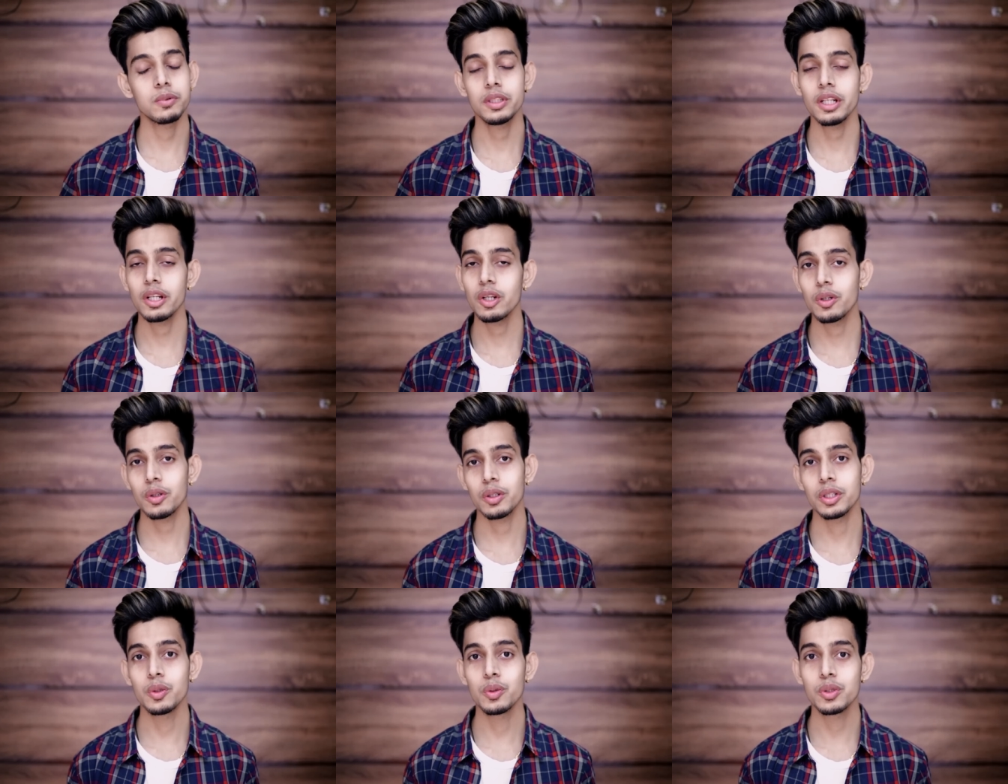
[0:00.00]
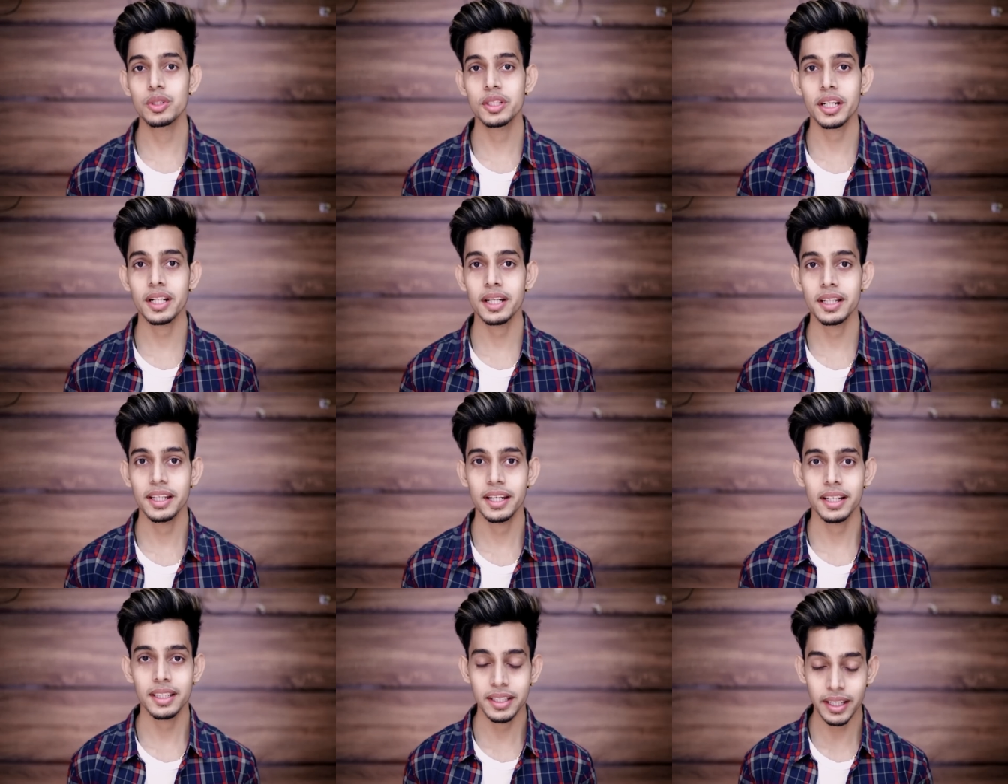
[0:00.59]
चलो यूज़
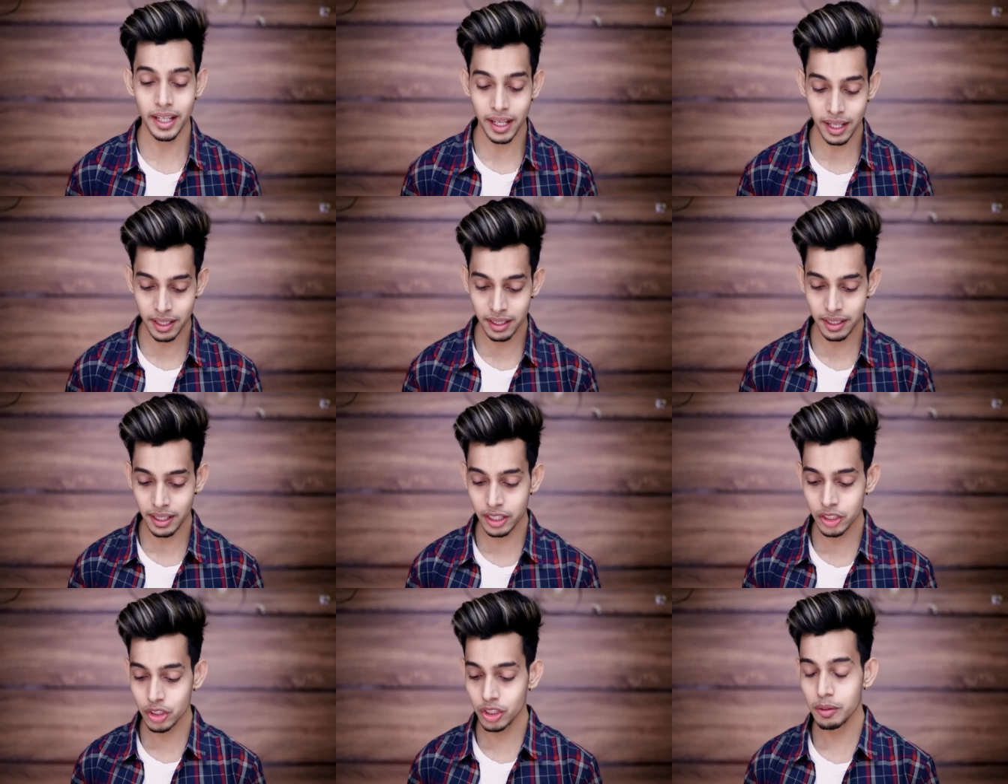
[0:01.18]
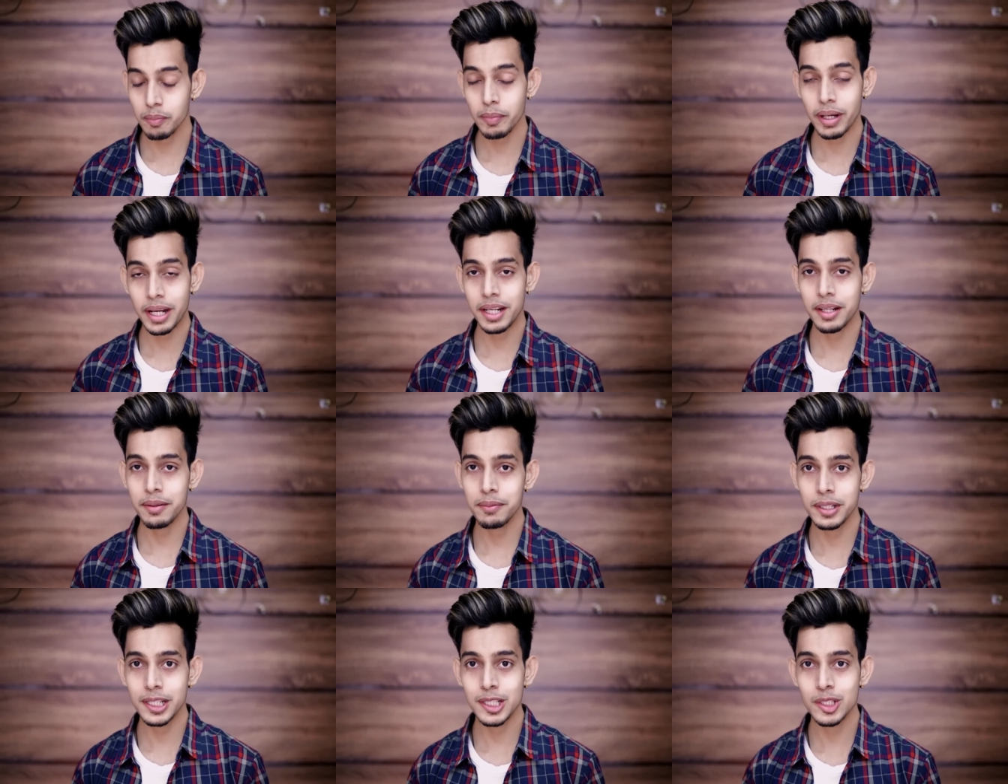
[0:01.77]
करके देखते हैं एक्चुअली
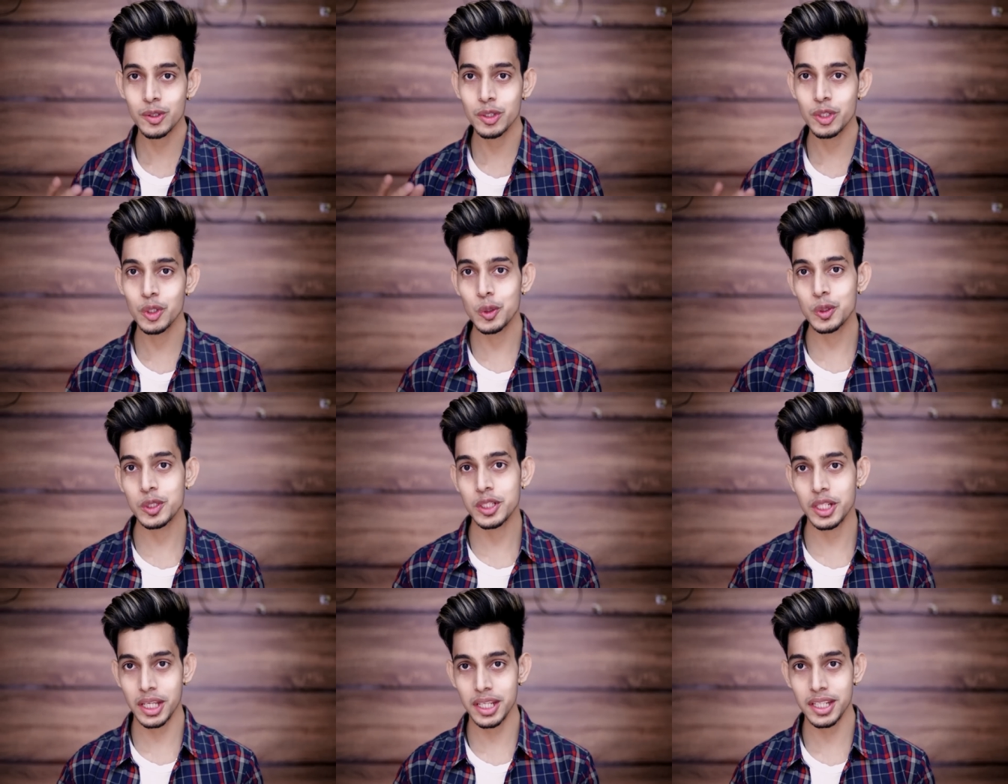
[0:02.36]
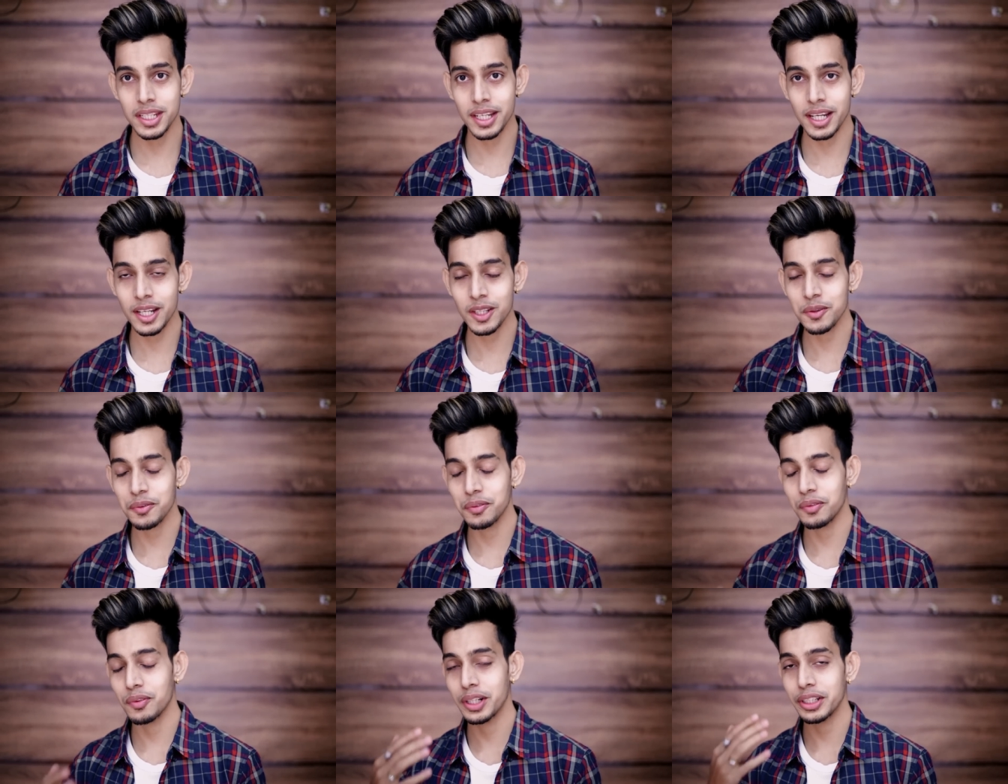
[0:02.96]
मैंने भी इसको यूज़ नहीं किया
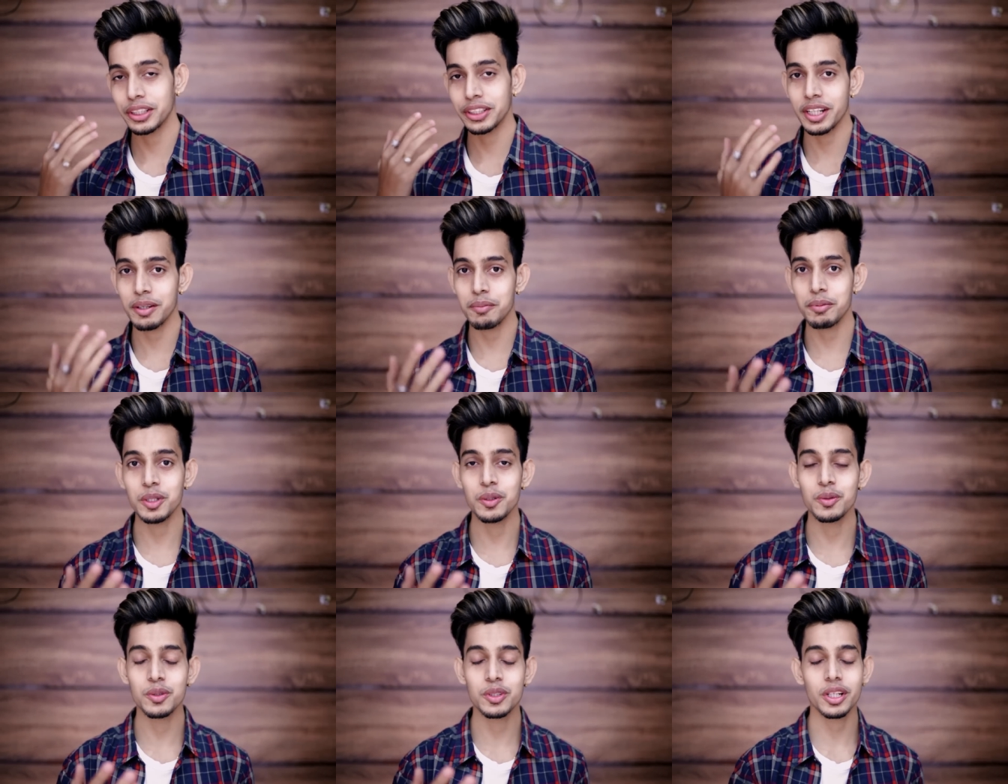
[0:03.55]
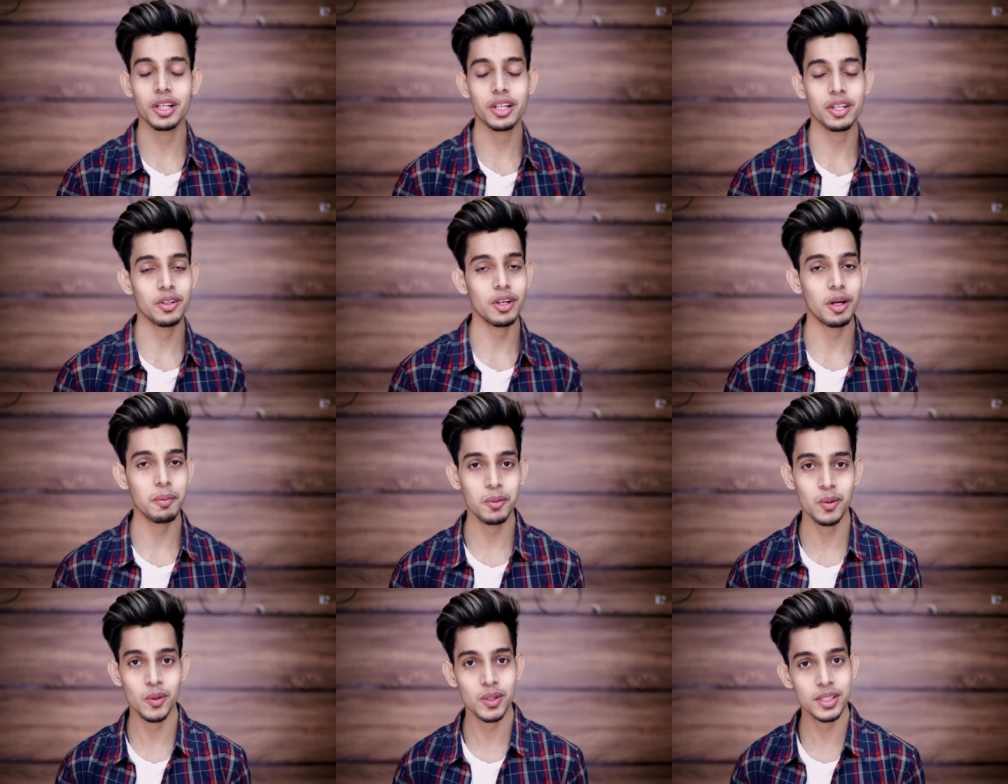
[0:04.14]
है तो फर्स्ट टाइम ही यूज़ कर रहा
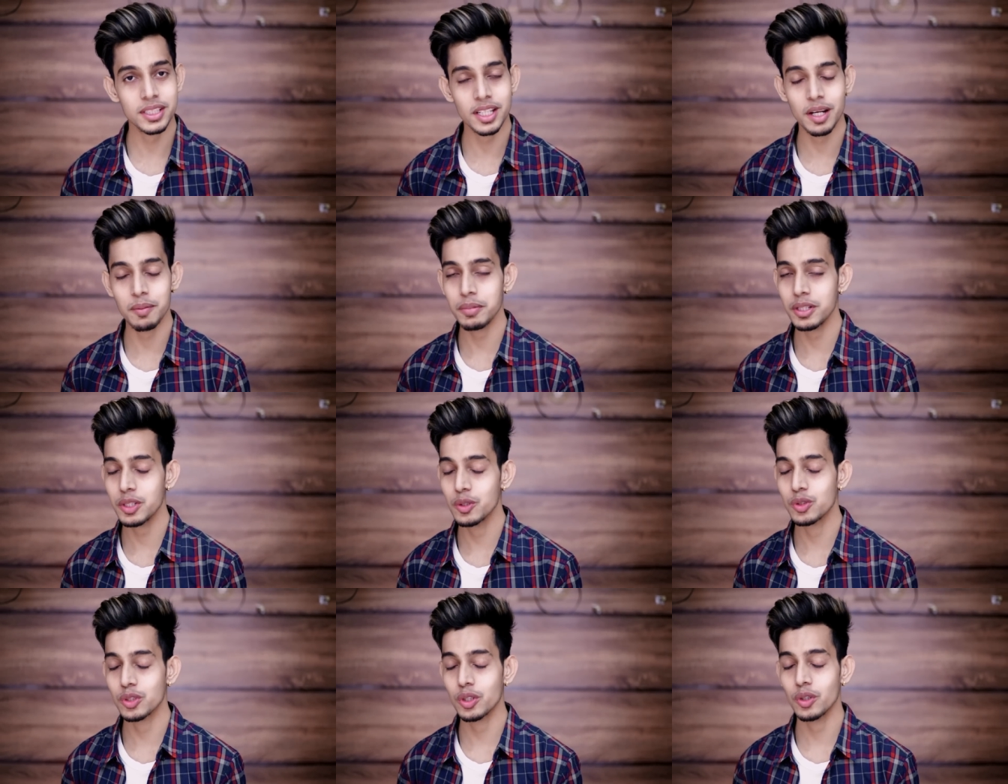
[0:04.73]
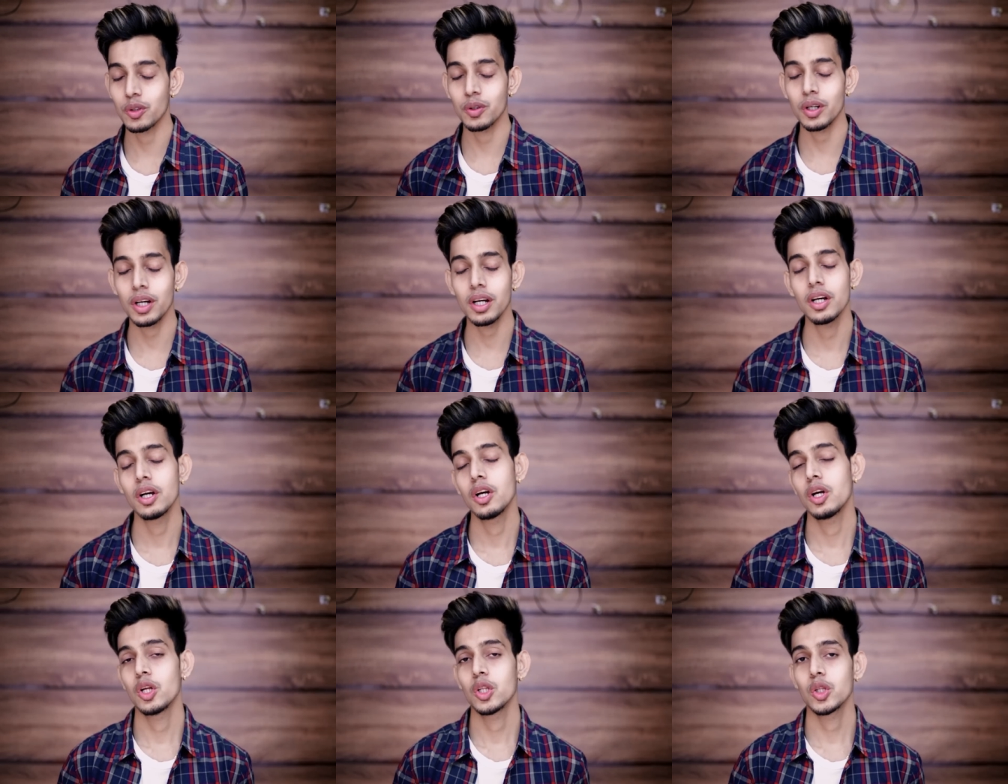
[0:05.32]
हूँ आप लोगों के सामने यूज़ करूँगा
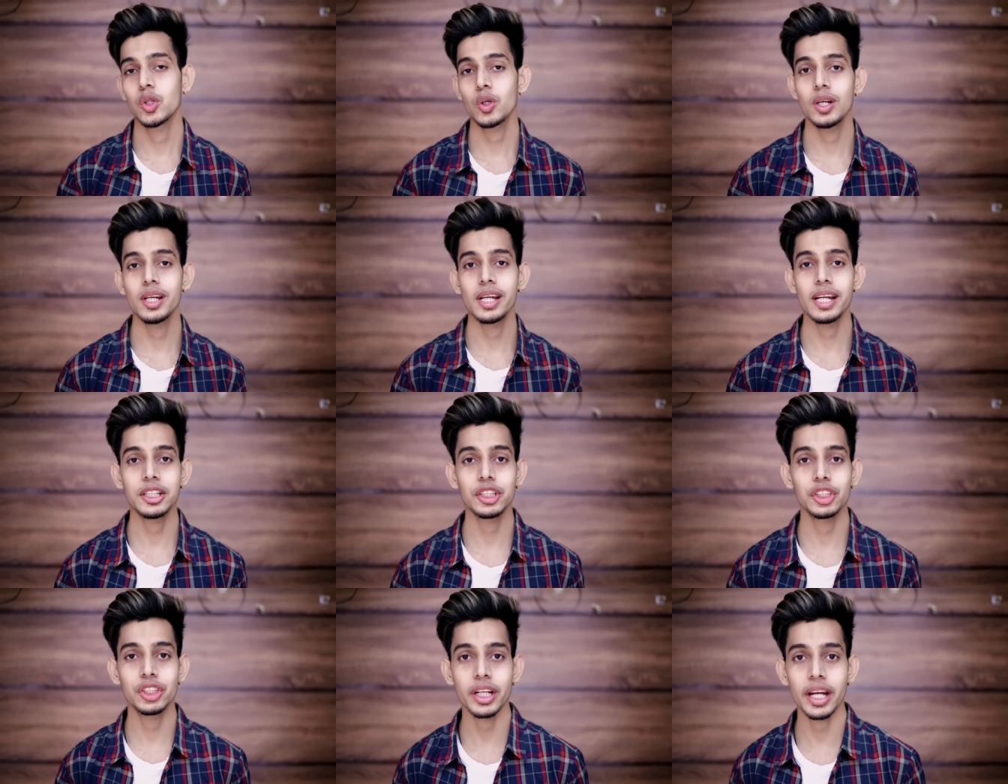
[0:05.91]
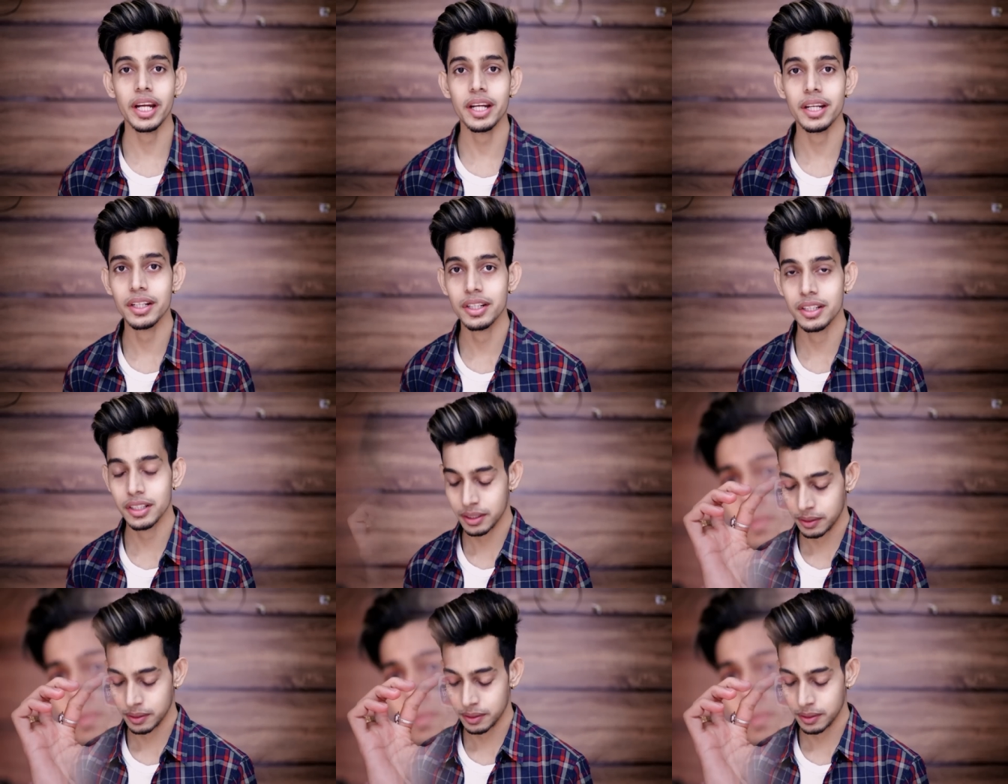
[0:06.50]
तो लेट्स ट्राई इट